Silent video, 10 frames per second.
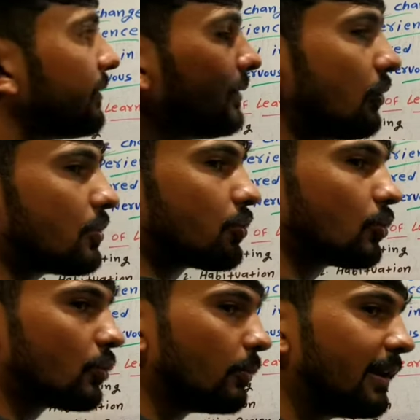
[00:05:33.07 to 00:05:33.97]
किसी को
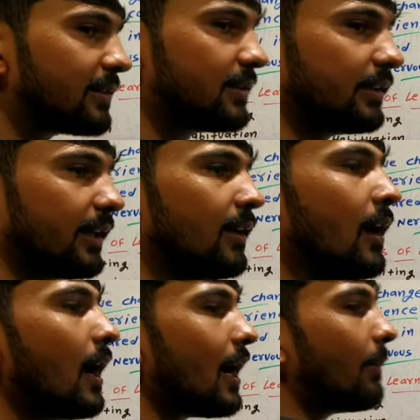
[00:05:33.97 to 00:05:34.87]
स्टूमलेस देते हैं
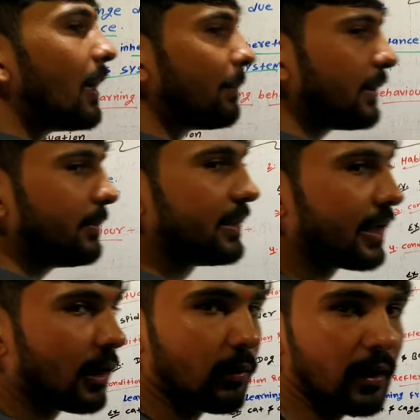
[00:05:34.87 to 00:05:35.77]
अब आपने भी
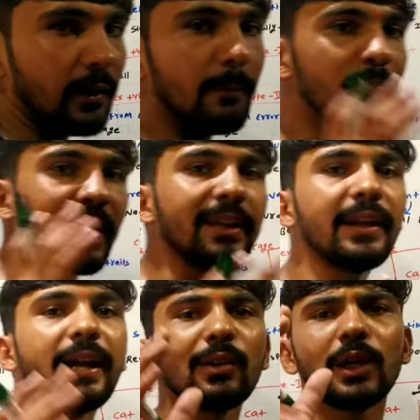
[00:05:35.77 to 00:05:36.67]
देखा होगा नहीं
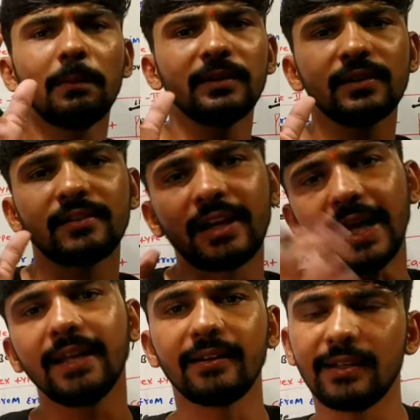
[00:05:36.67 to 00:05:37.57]
देखा है तो आप इसे
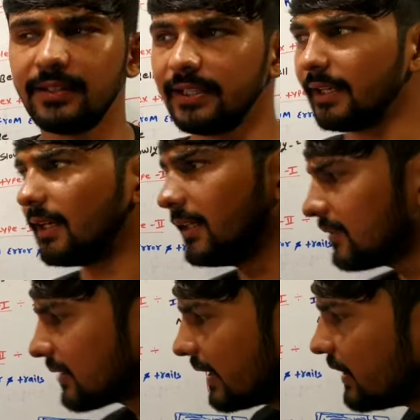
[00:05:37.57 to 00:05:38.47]
ट्राई करके देखिएगा
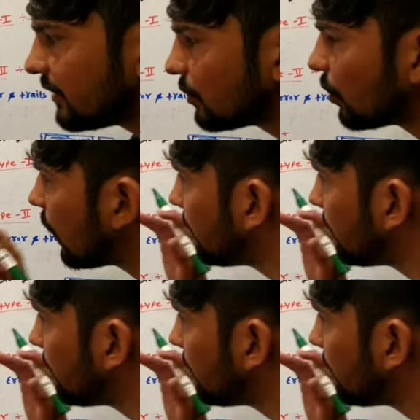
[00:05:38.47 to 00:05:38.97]
इन सारी चीजों को